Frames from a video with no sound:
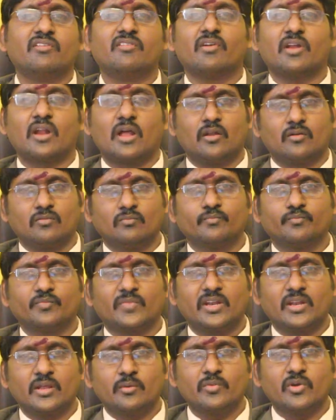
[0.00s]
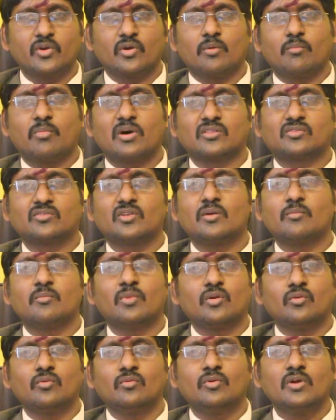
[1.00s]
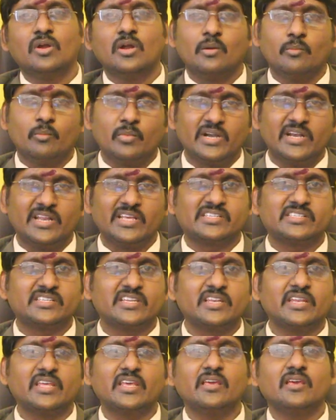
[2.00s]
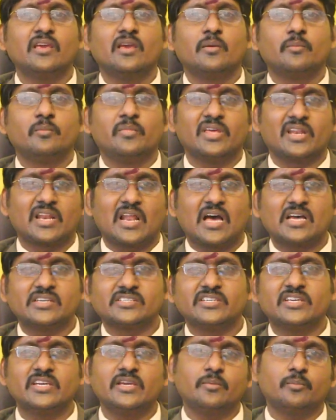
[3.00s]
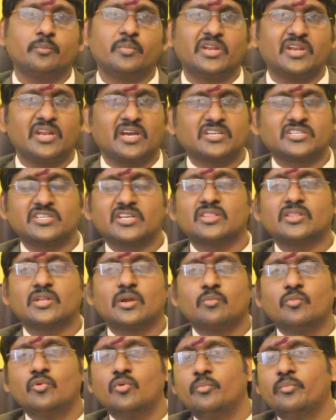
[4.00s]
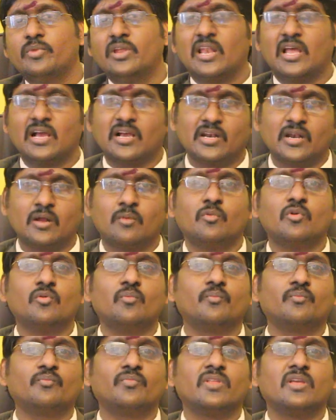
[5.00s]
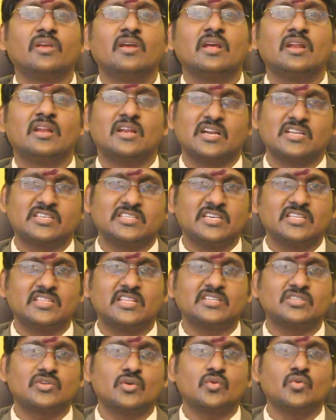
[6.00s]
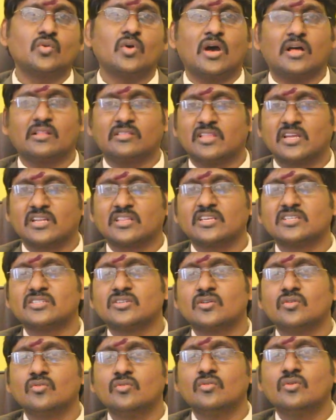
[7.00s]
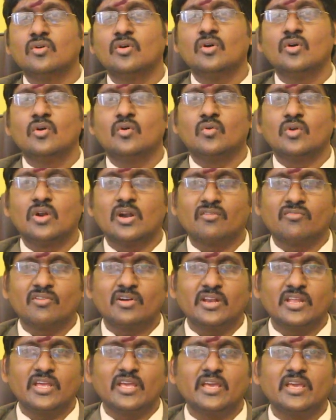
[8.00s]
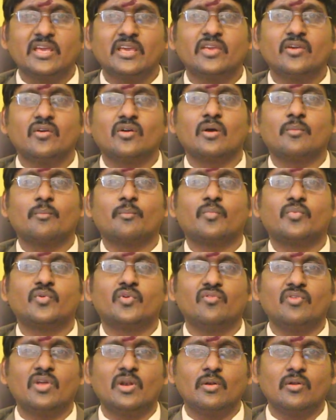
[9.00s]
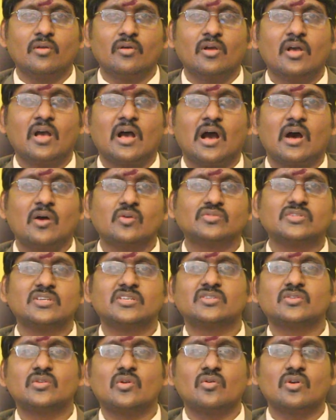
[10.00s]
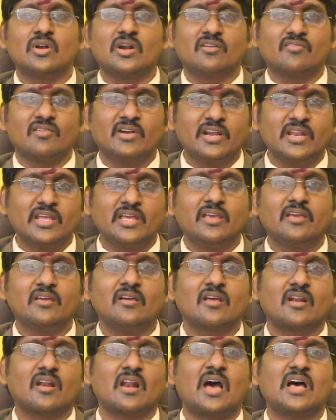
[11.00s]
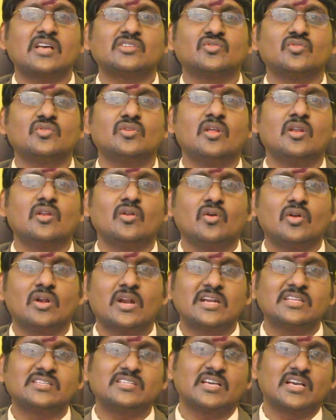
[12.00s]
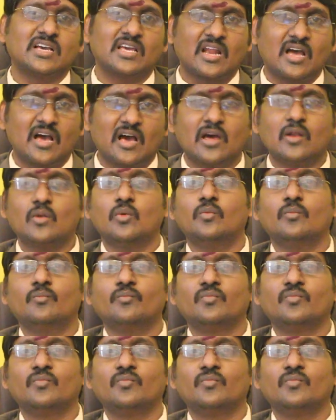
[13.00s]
వివరాలు అంటే మీ యొక్క బర్త్ నెంబరు మీ డెస్టినీ మీ రాశి మీ నక్షత్రము మీ లగ్నము నడిచే దశలు అంతర్దశలు ఉన్నటువంటి ఈ యొక్క ట్వెల్వ్ హౌజెస్లో ఉన్నటువంటి రాసులలో నడిచే గ్రహాలు